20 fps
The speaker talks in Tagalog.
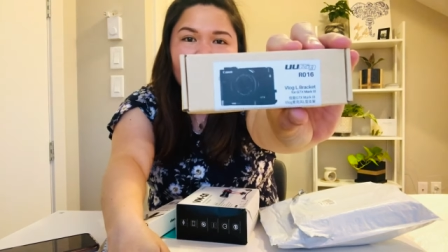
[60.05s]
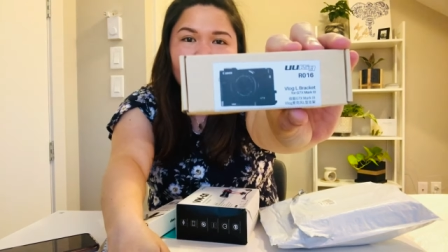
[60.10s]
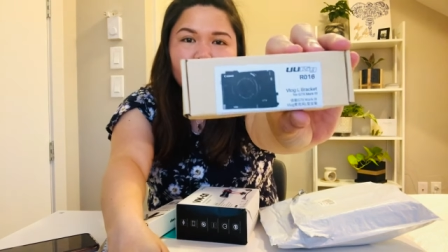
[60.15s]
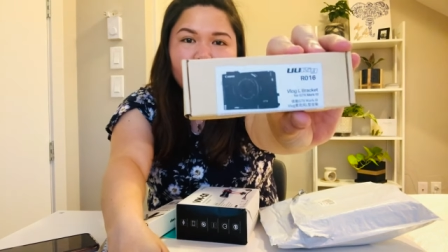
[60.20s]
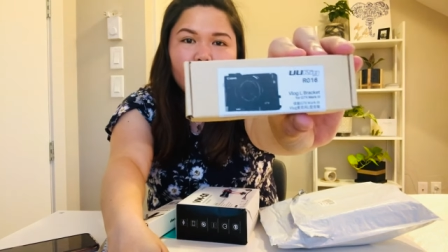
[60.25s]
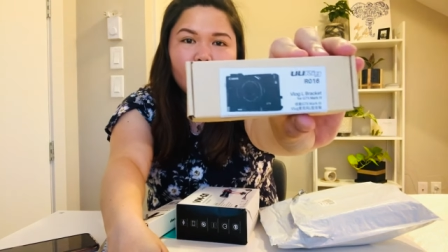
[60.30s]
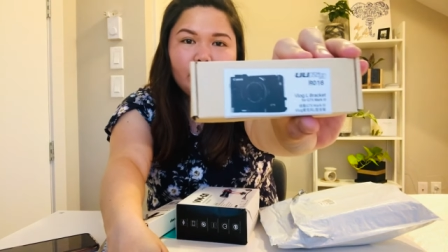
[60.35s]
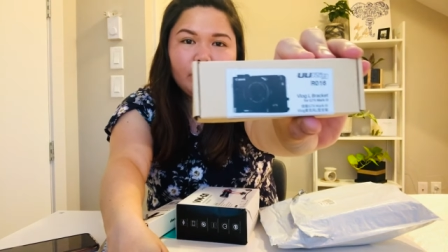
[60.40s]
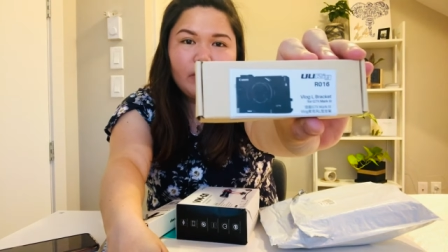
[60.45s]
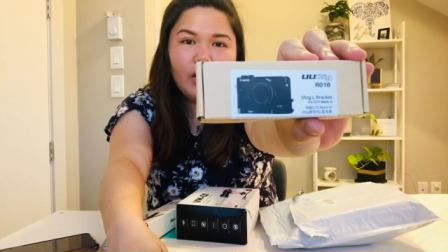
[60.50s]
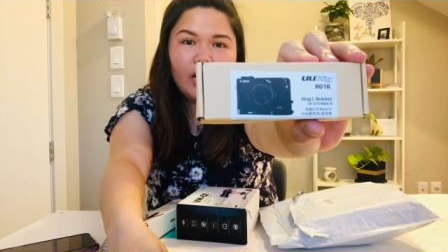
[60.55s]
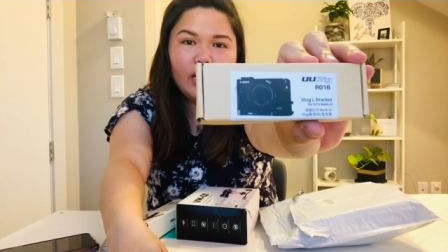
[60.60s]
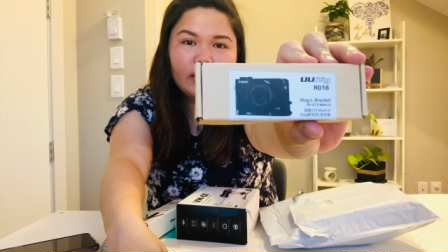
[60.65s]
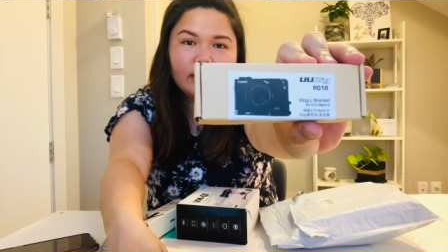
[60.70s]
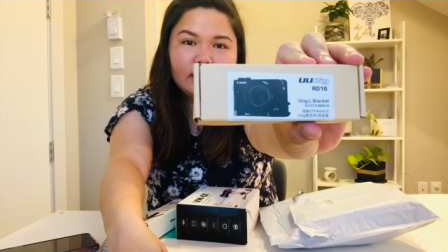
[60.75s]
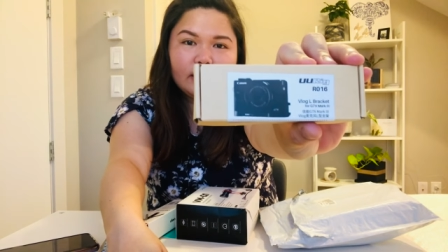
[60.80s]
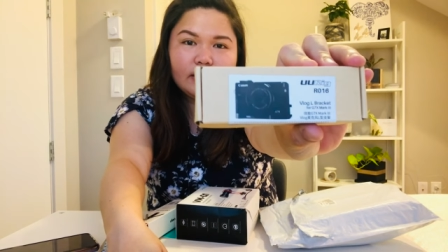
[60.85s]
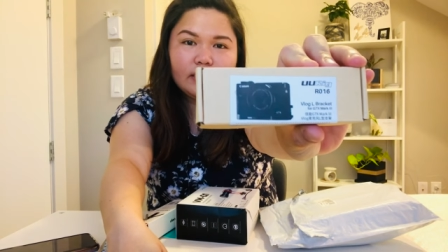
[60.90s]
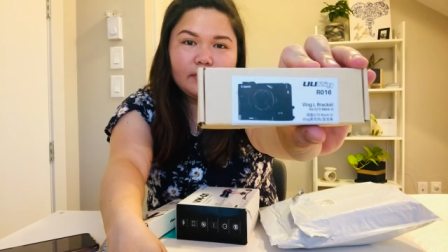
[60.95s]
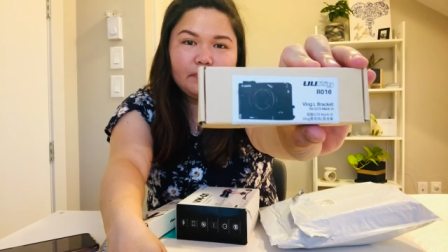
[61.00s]
Ito yung bracket
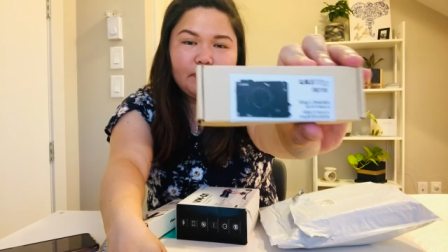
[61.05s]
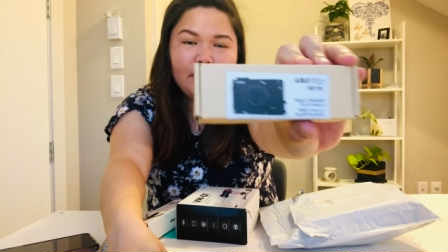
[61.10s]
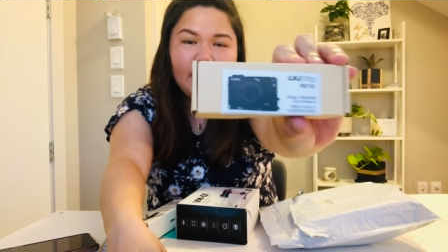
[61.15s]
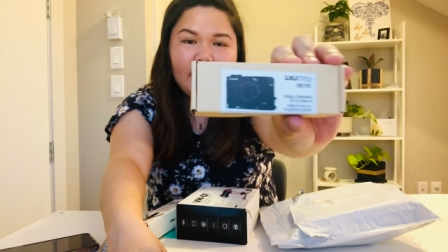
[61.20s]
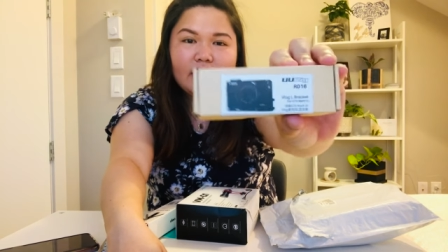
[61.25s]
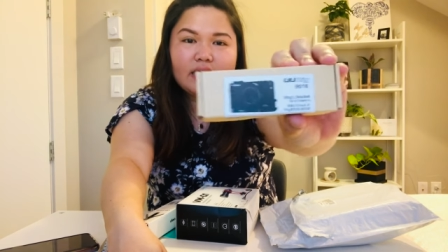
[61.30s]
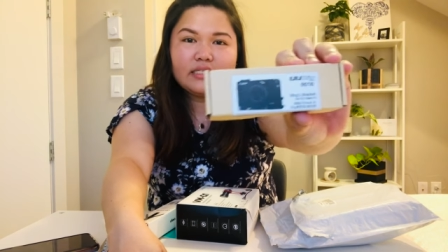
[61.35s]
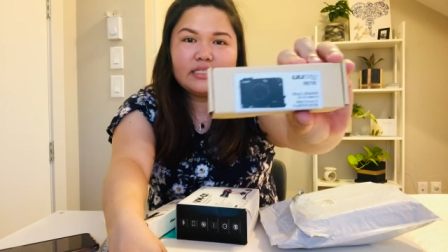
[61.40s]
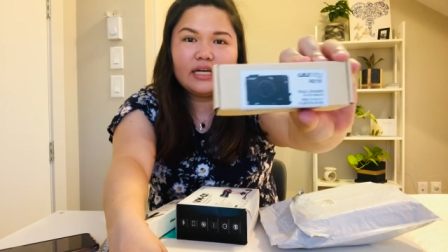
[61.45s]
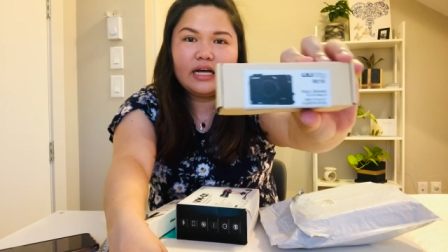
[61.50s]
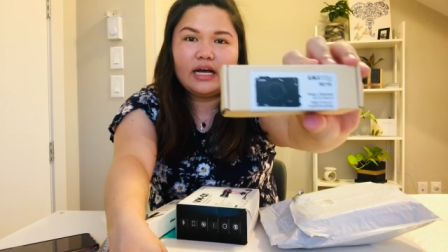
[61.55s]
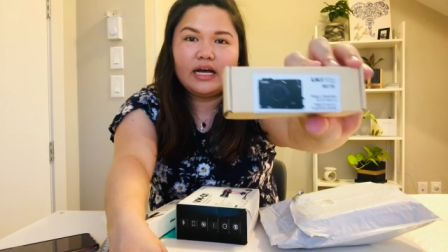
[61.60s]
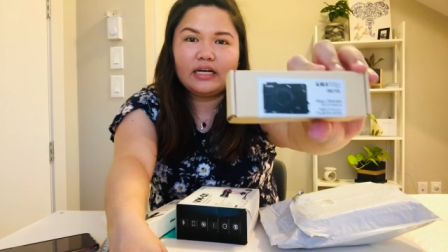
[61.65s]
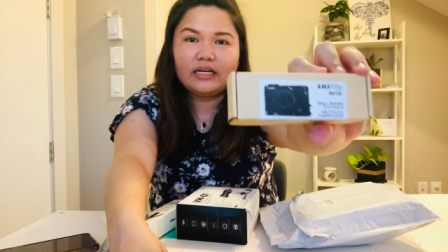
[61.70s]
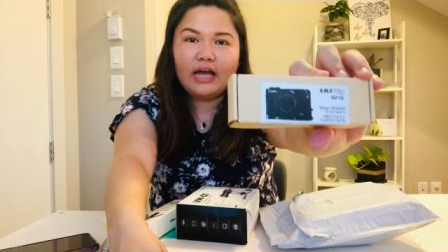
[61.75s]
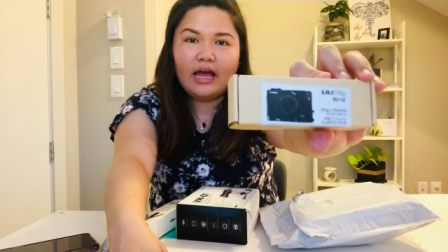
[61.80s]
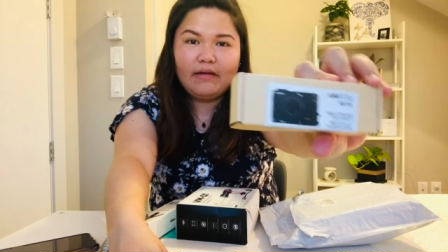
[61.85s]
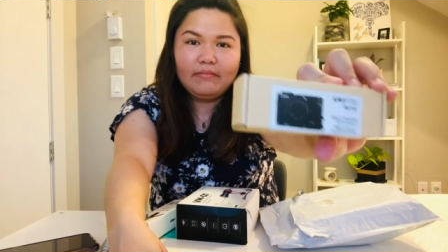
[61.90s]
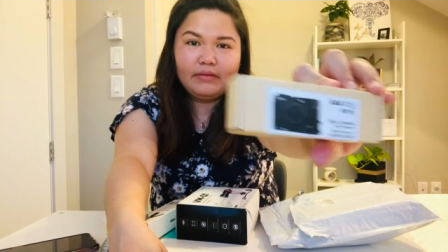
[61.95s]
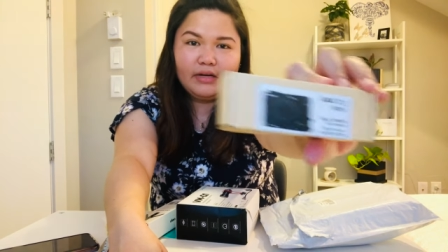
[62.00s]
para sa
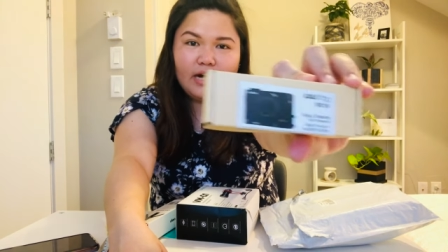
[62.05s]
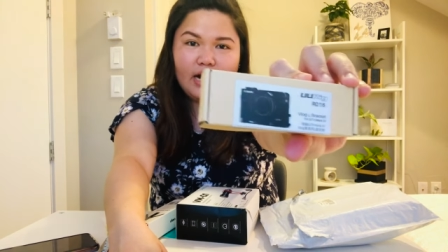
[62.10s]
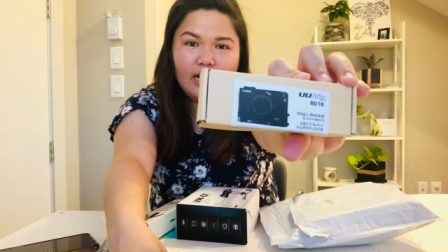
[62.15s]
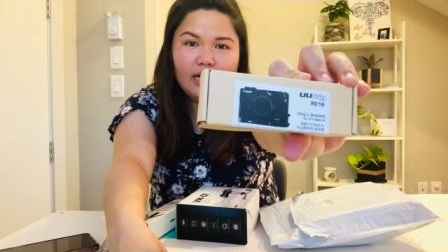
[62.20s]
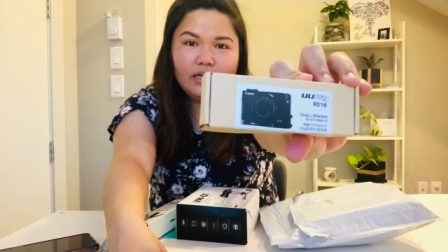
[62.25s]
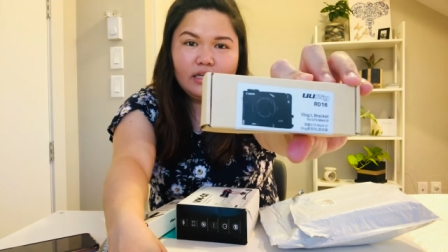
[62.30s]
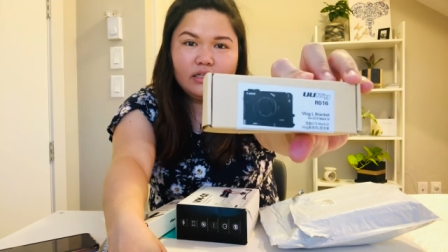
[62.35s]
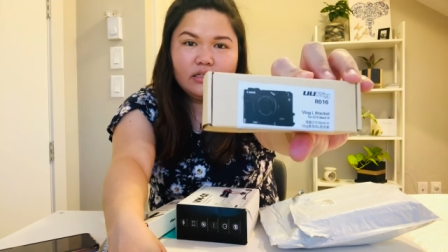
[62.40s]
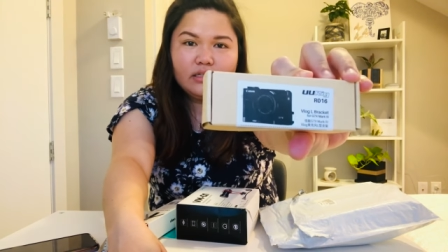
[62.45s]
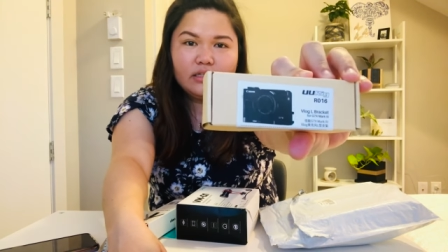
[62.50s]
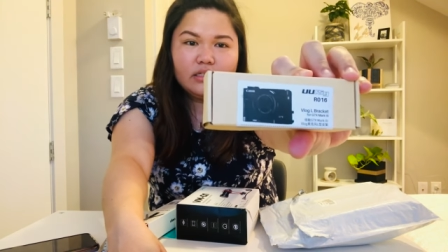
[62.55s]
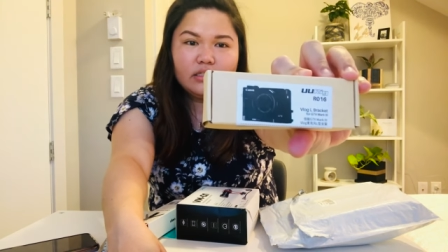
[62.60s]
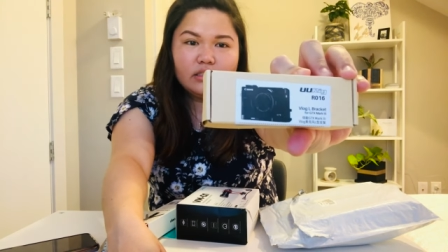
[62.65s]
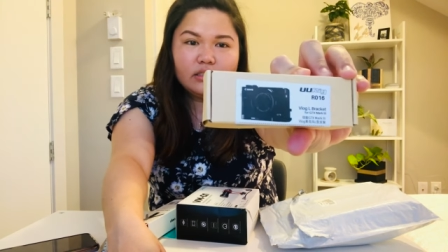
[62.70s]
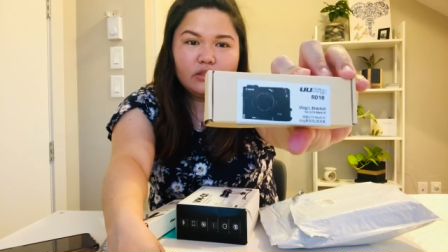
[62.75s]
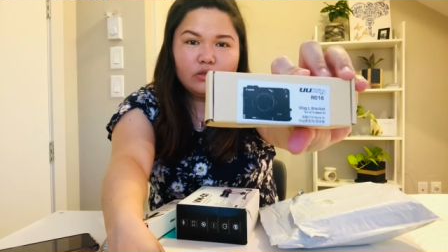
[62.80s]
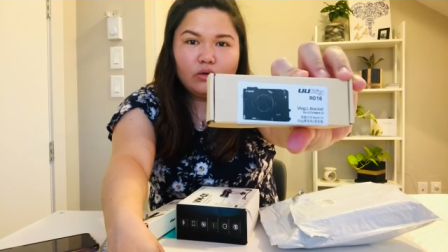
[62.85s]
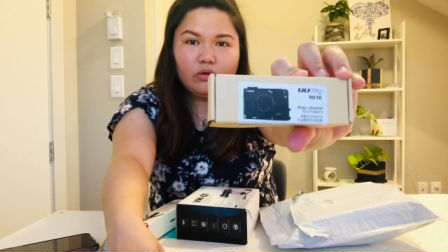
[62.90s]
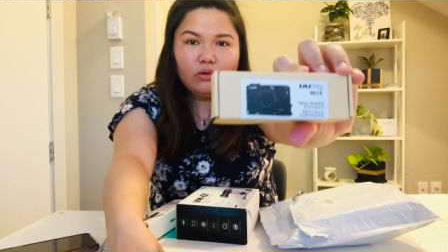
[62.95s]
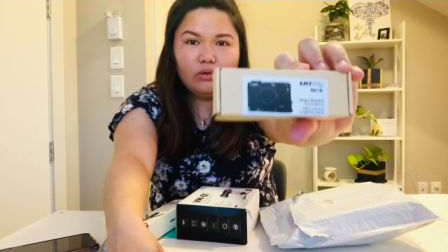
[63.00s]
camera.
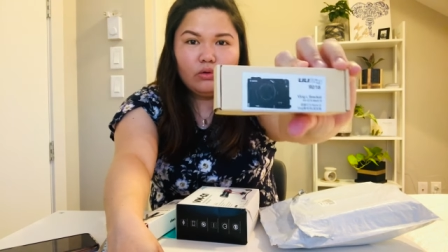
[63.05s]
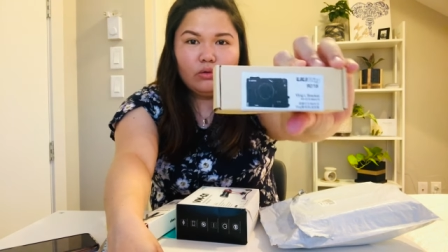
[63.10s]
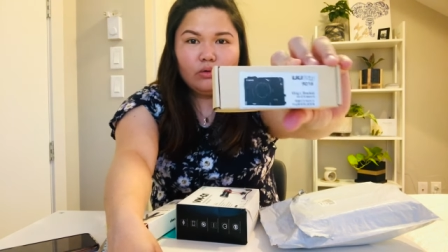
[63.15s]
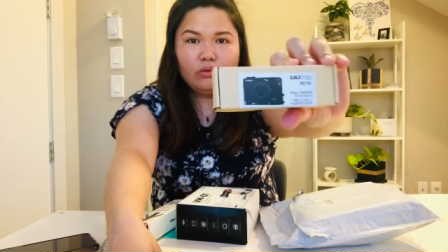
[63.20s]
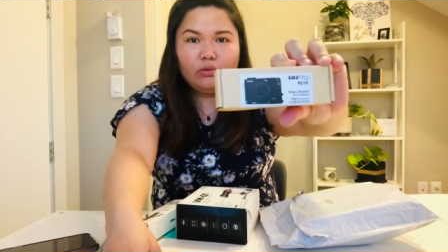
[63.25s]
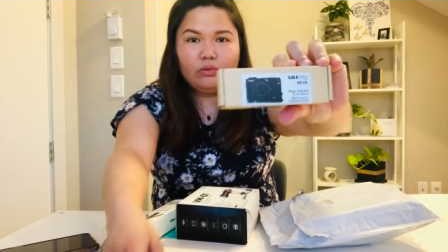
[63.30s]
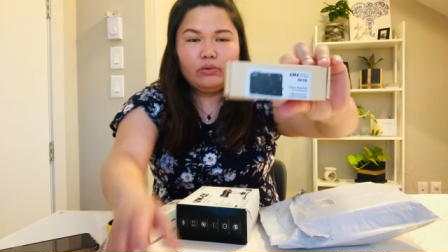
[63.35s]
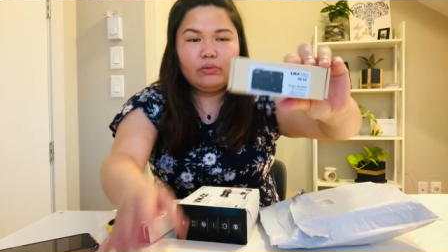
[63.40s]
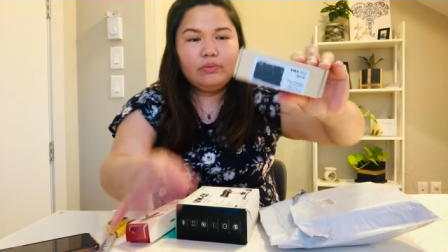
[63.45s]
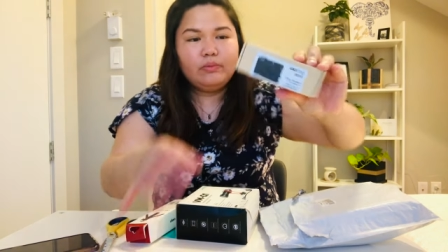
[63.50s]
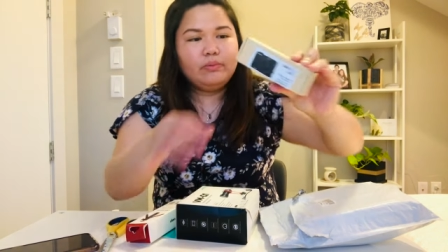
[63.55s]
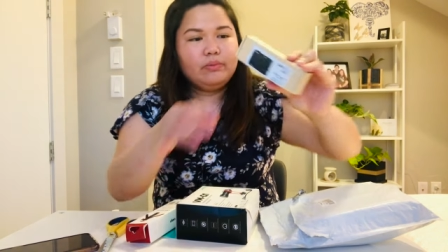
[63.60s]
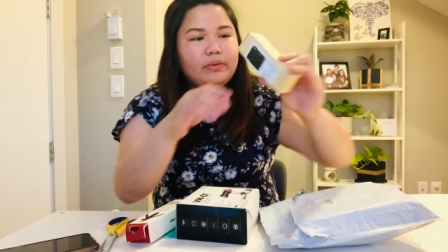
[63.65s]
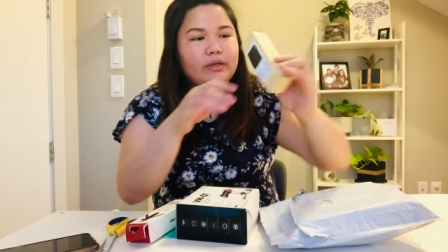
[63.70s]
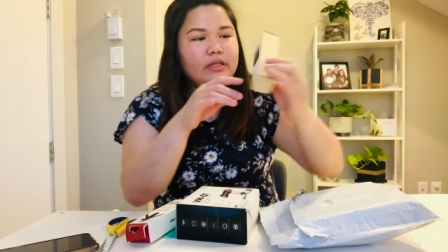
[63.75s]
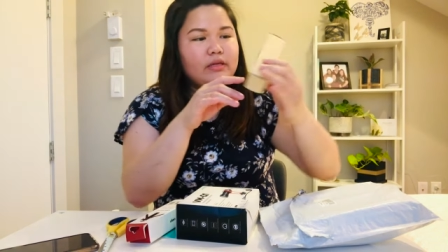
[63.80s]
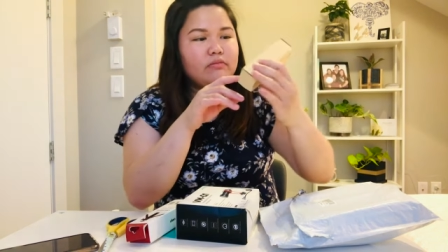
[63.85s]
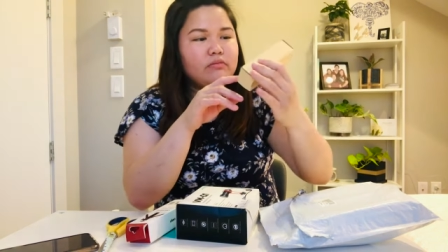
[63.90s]
So, pwede